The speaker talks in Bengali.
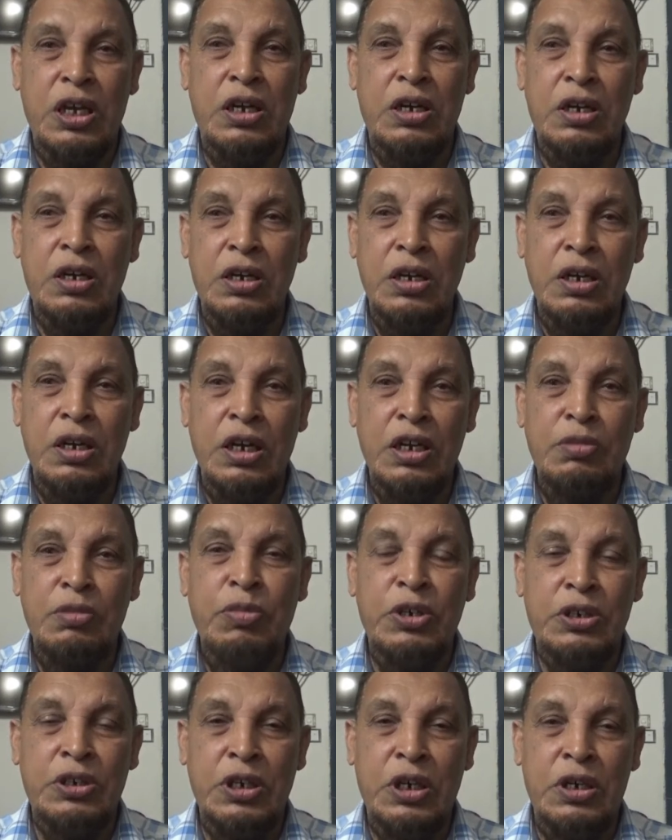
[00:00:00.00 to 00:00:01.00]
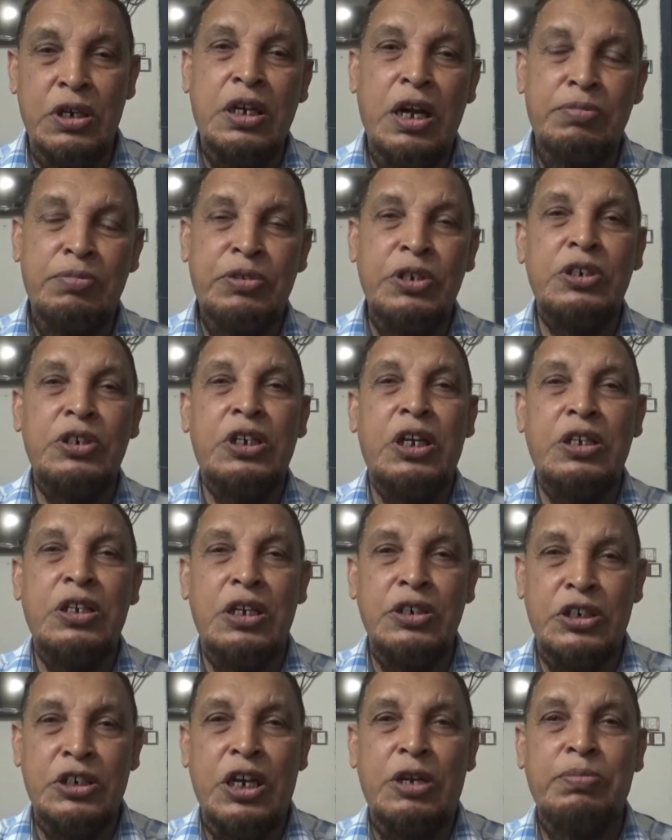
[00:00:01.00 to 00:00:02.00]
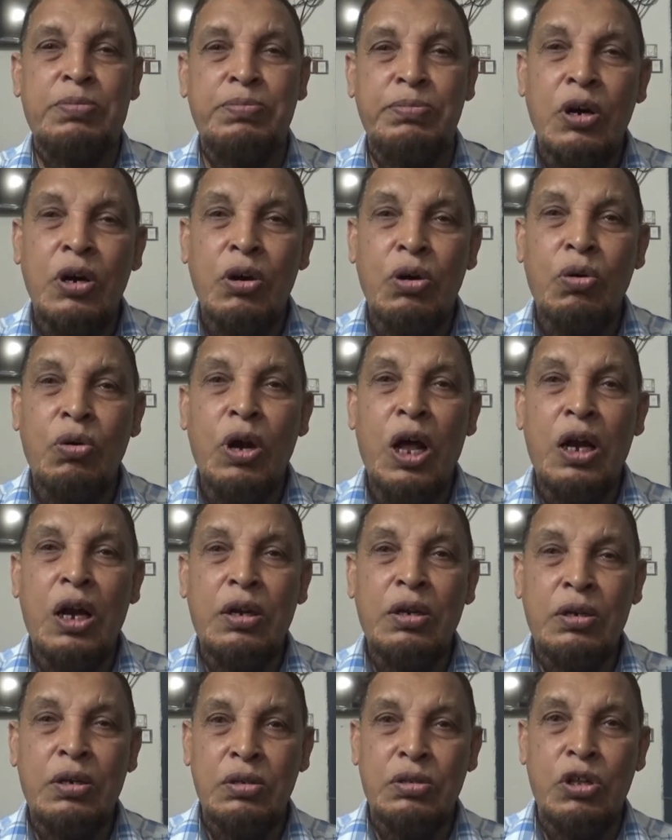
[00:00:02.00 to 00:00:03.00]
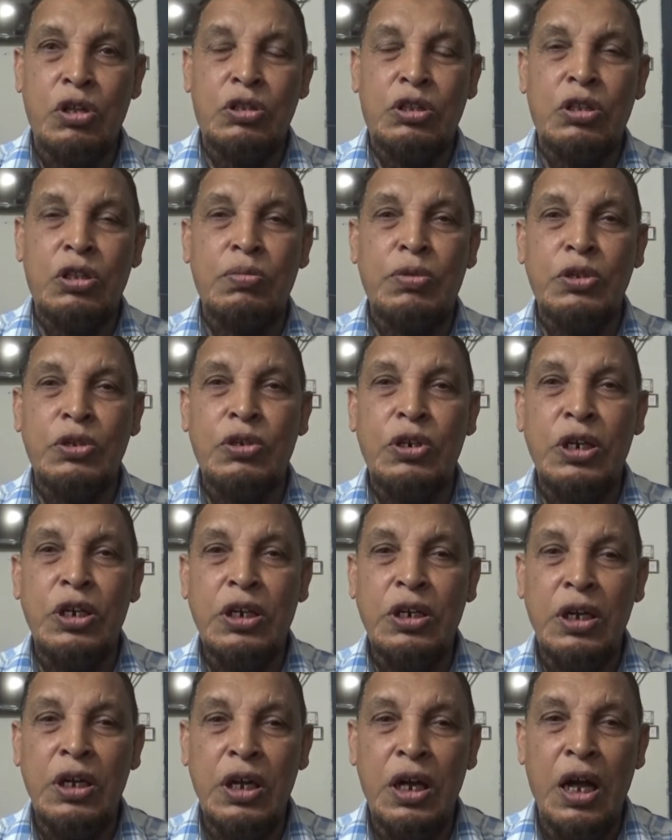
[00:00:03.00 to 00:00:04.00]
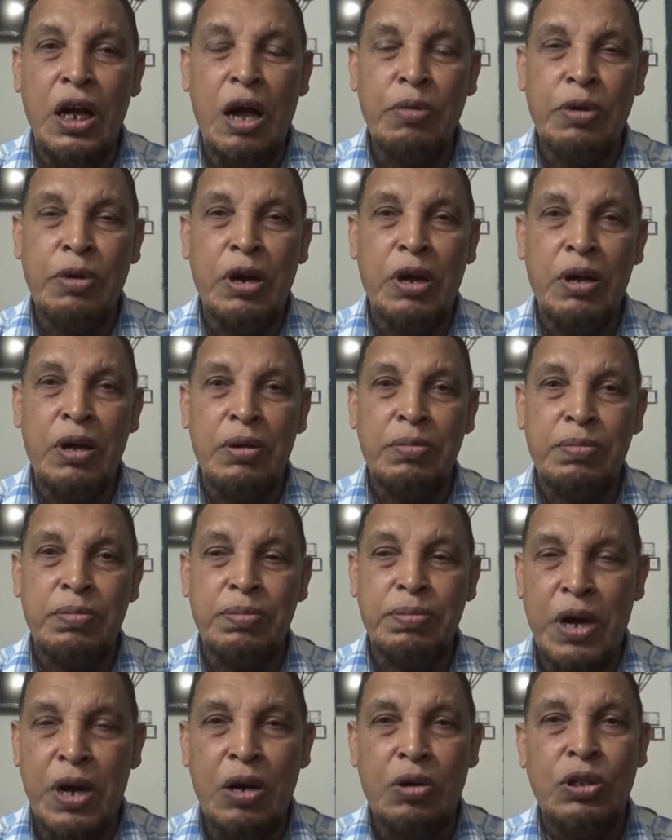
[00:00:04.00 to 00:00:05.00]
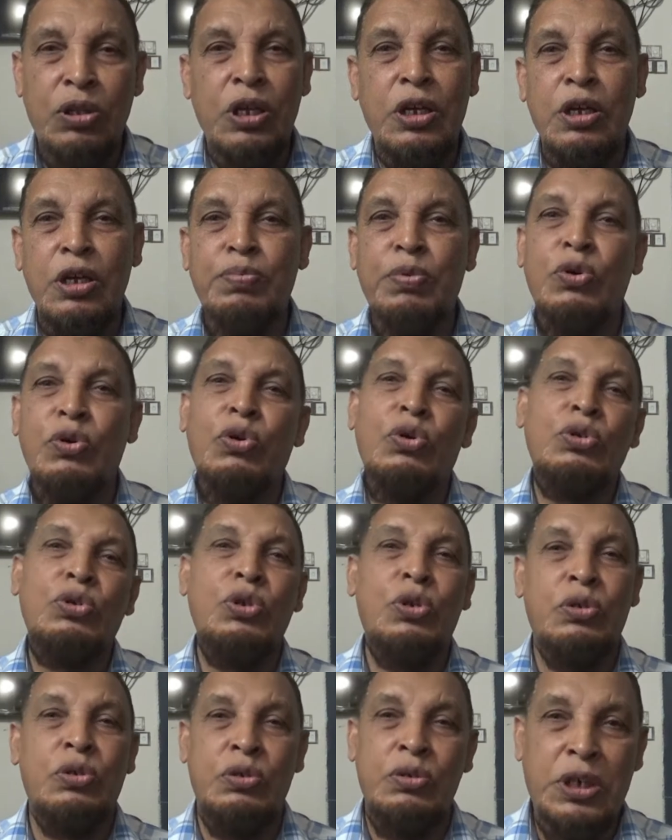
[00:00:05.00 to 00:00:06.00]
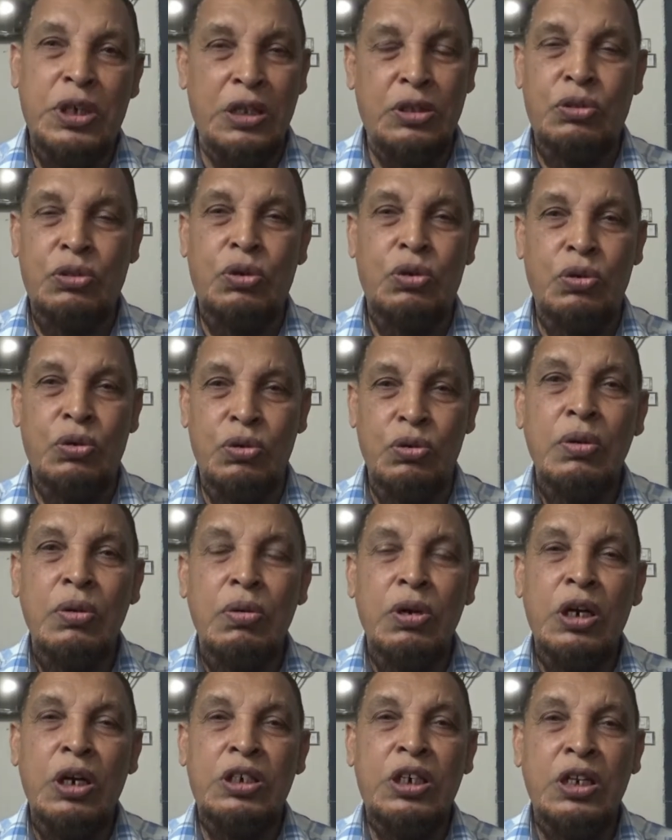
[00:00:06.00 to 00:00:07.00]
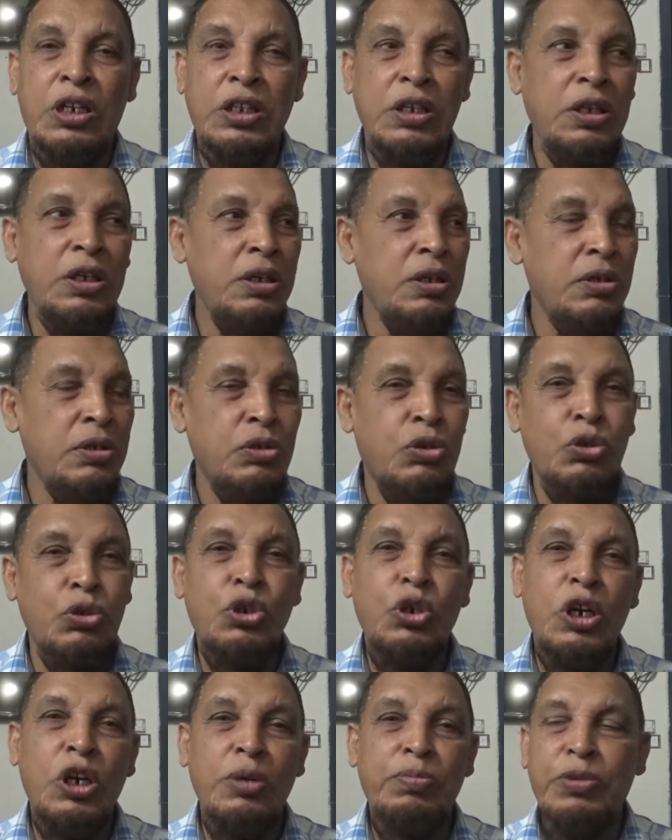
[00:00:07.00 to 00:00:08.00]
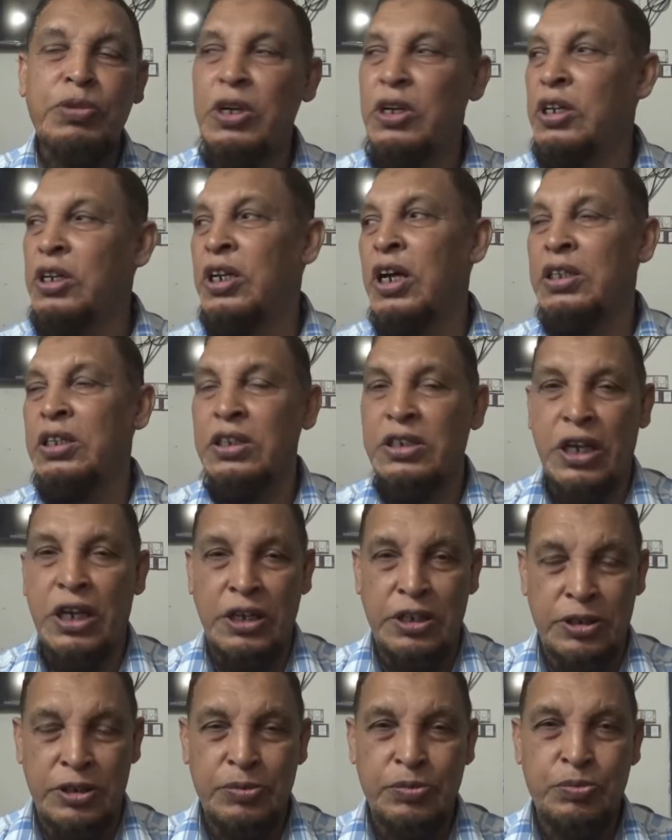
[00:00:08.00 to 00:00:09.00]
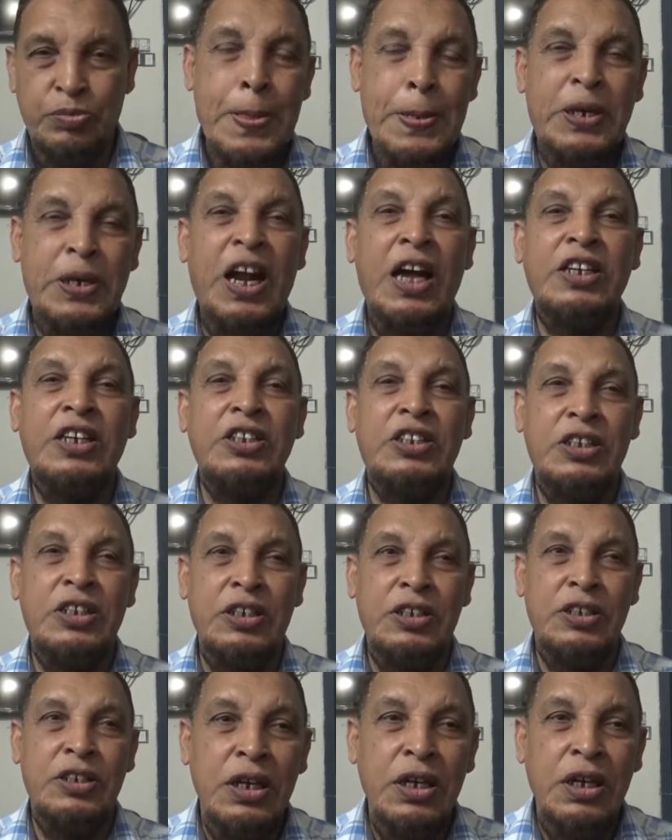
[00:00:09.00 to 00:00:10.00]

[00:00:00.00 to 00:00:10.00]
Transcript: স্যার হেডমাস্টার ক্যাপ্টেন শাহজাহান সাহেব ওনার তত্ত্বাবধানে আমরা বারো থেকে পনেরো জন ছাত্র ওনার সাথে দোসরা এপ্রিল ইন্ডিয়াতে যাই টাকিতে